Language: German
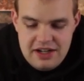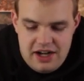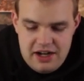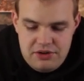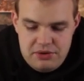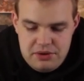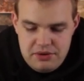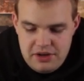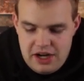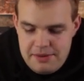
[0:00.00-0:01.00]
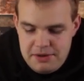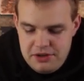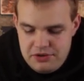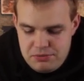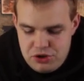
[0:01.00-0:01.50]
Also, Einmal
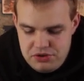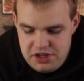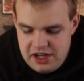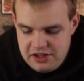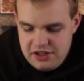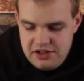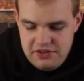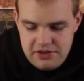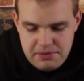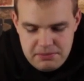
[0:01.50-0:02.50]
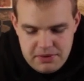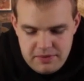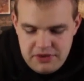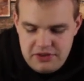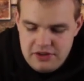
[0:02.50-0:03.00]
in so einem schönen Hardcase.
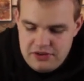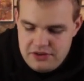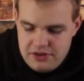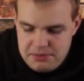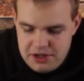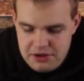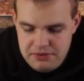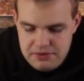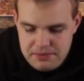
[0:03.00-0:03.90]
Das erste Set mal auf.